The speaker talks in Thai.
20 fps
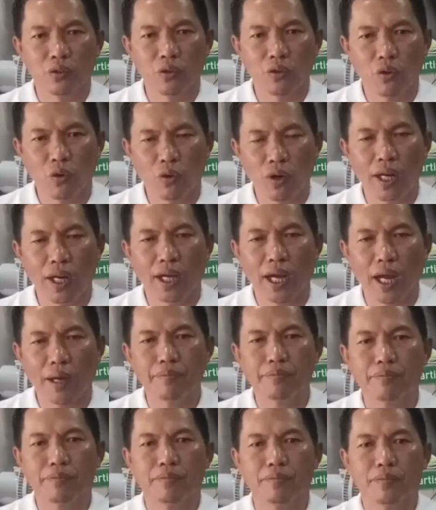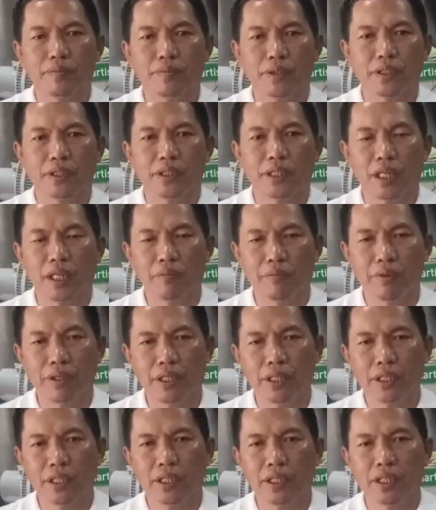ทุกคนแหละครับ ที่
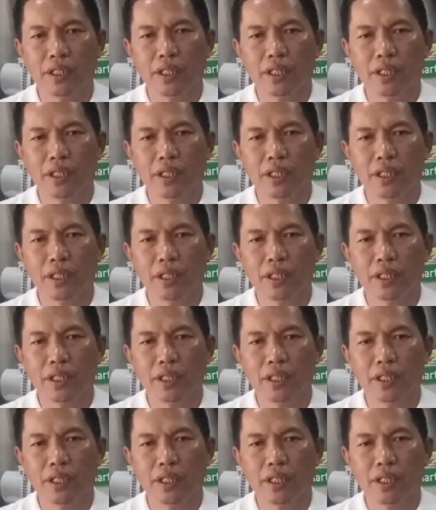มี